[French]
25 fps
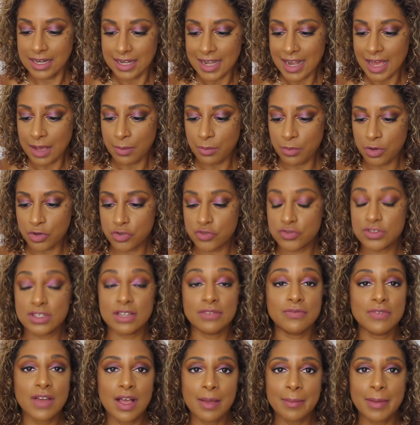clairement, je vous
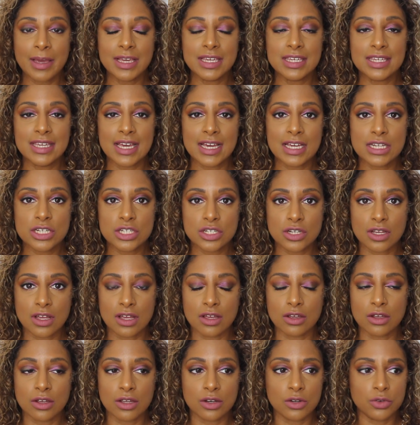ai fait un maquillage,
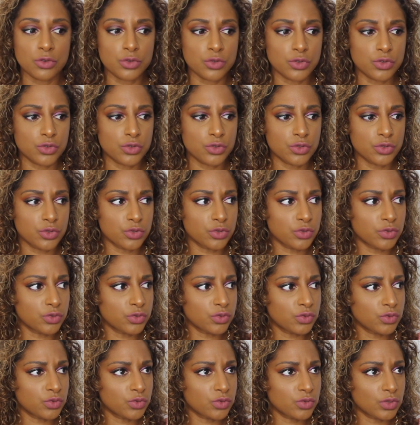euh,
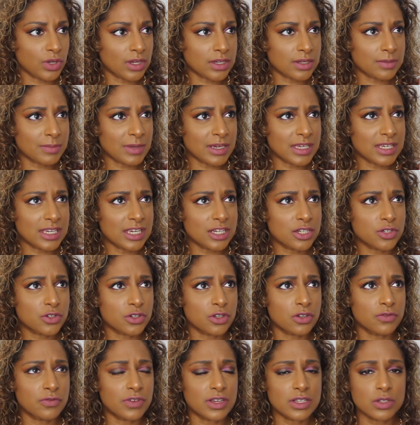un
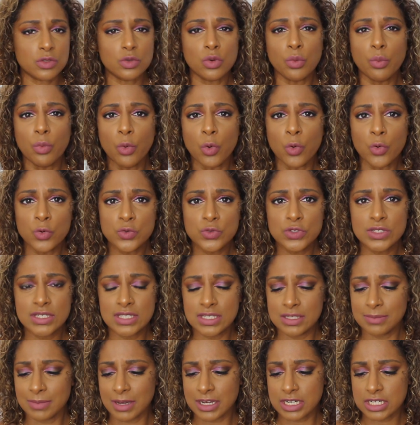maquillage façon
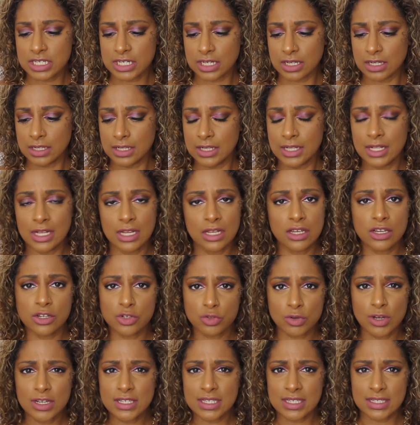bronzy, machin.
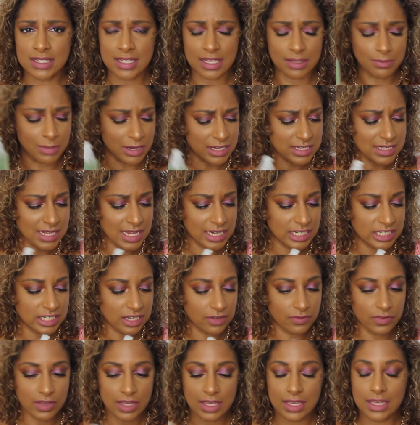Je crois que c'est cette base-là que
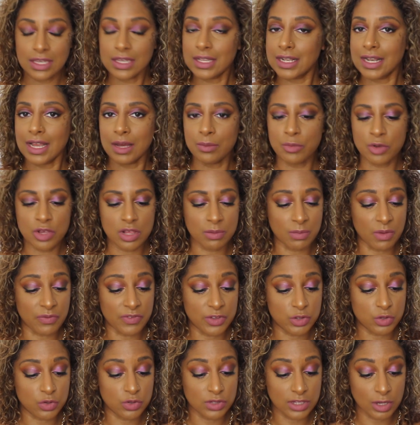j'avais et clairement, ça m'a
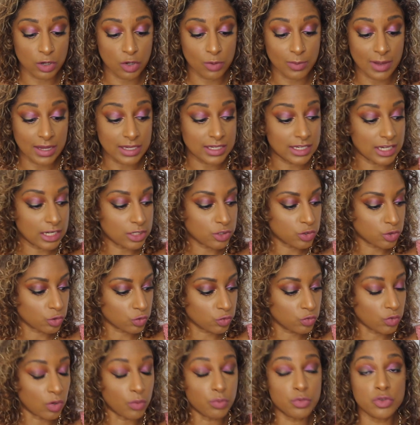fait tenir le maquillage.
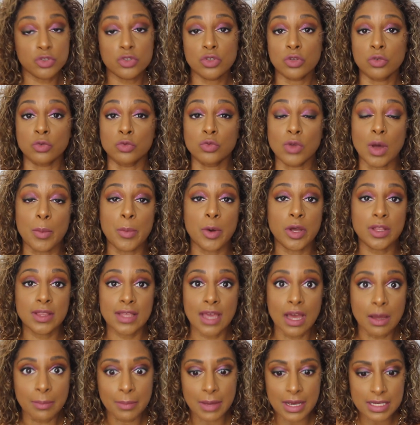Surtout, en plus, on doit
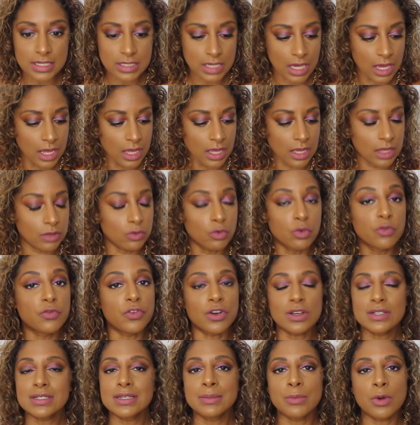porter un masque. Donc
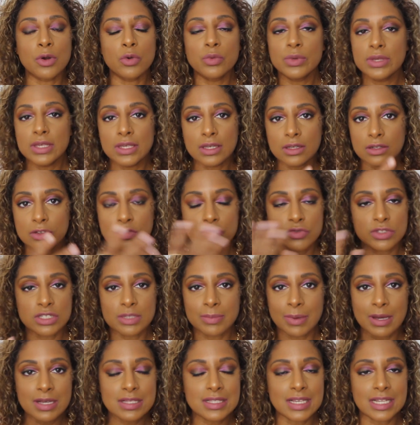forcément, oui, hein, je vous
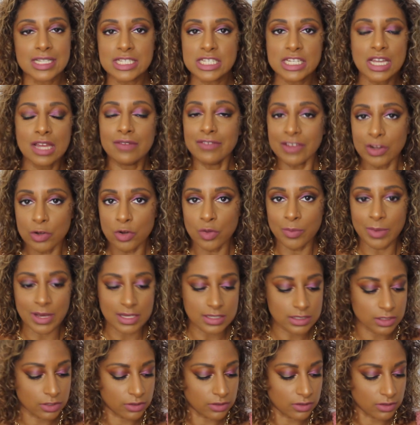dis pas que ça tient avec le
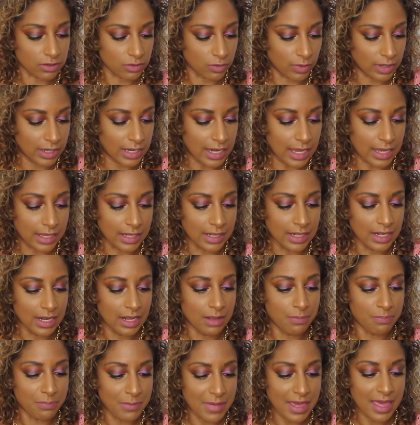masque, euh, loin de là.
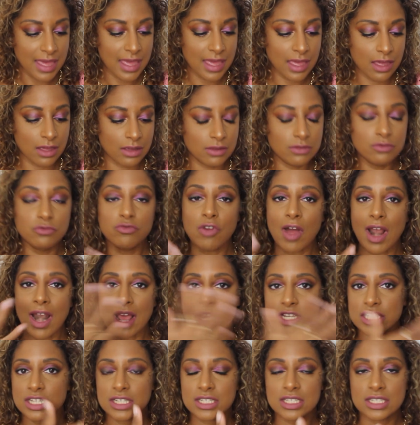Mais
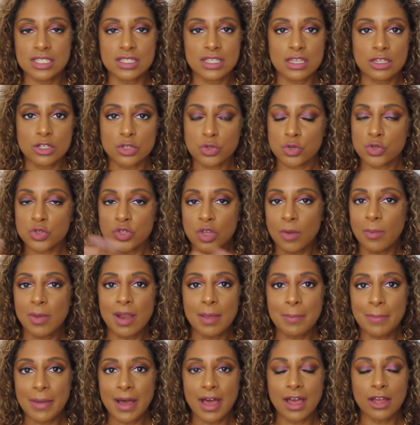voilà, j'étais, je
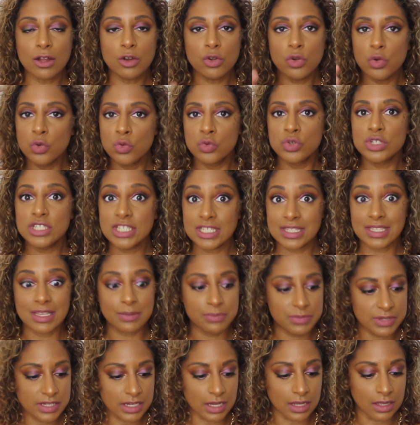ressemblais pas à un clown,
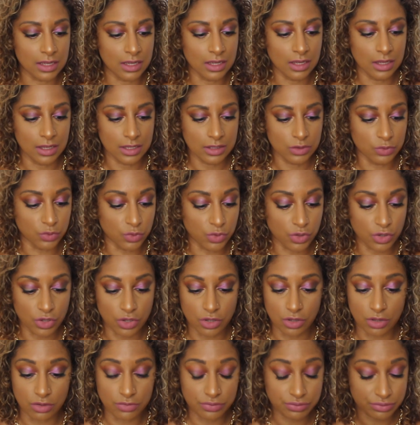j'étais bien. Donc
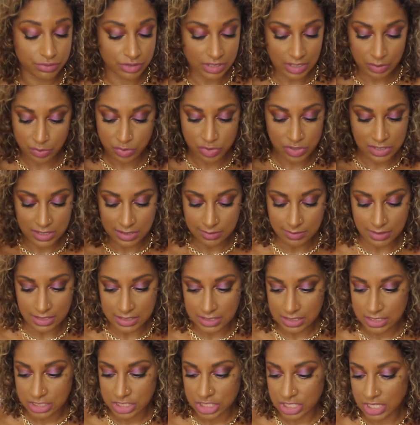euh, chapeau cette
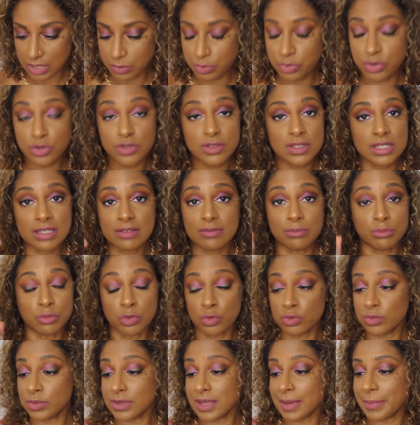base, chapeau, c'est
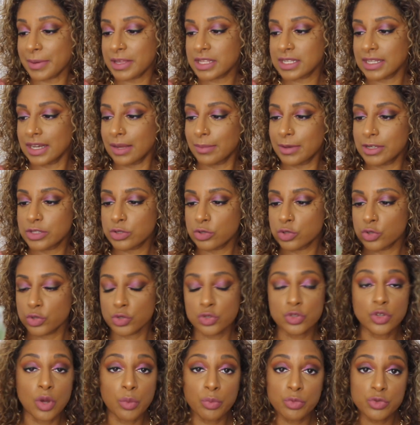bon. Après, c'est la base que je
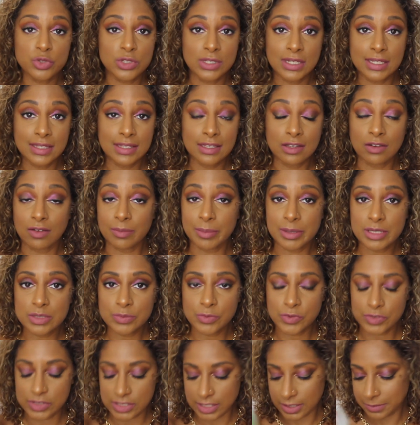ressors plus l'été, on va pas
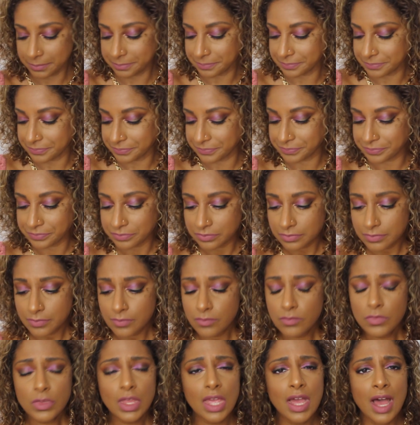se mentir.
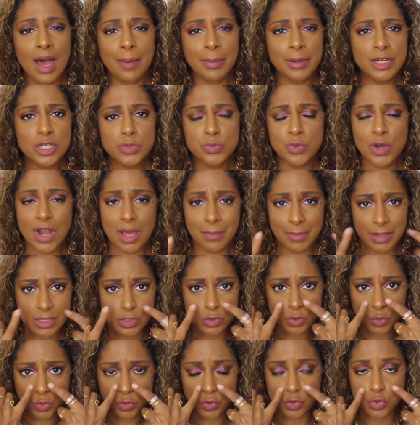Après je peux la
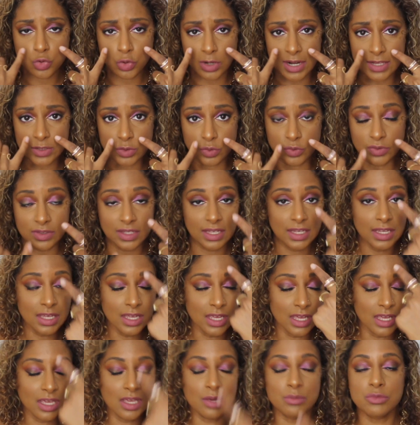mettre surtout sur la zone T
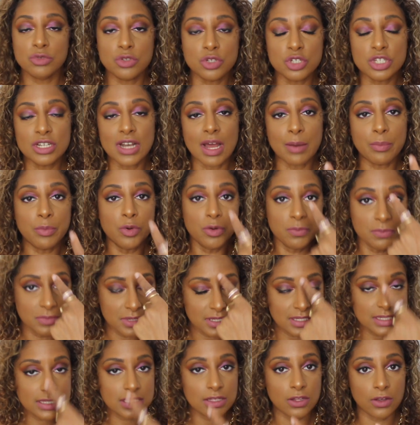puisque j'ai la peau
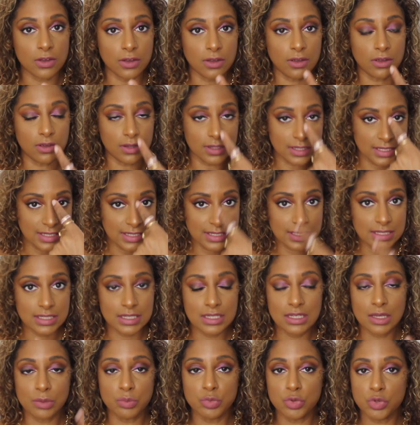mixte euh,
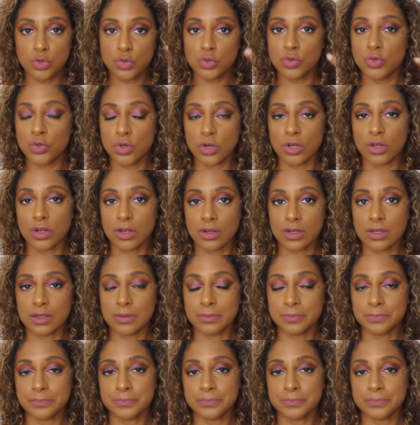ici et plutôt euh,